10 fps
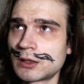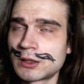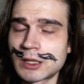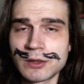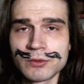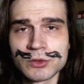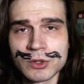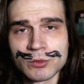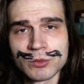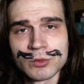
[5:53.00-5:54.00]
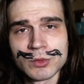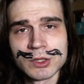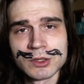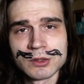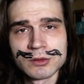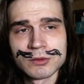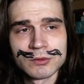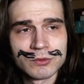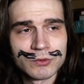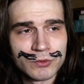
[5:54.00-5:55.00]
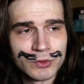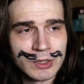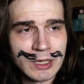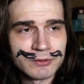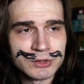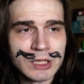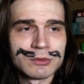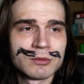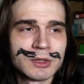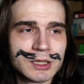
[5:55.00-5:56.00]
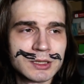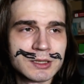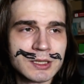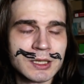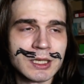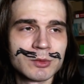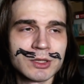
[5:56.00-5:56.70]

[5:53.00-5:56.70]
yy, taki, w którym yy, ja wszedłem na tę scenę,